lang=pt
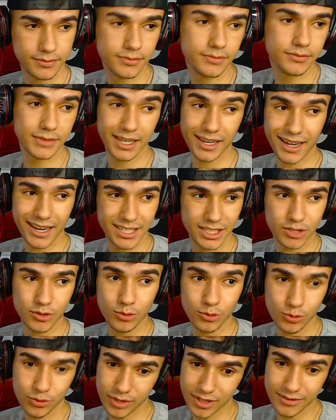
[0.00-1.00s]
Relaxa,
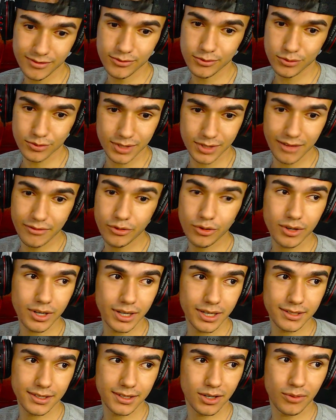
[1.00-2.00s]
não, não tem
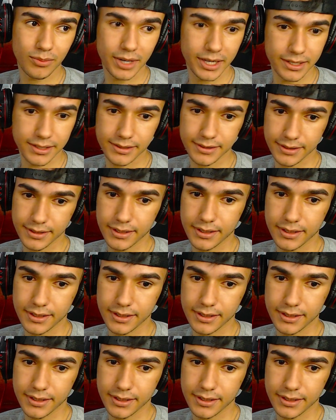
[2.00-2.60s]
violência não, mas.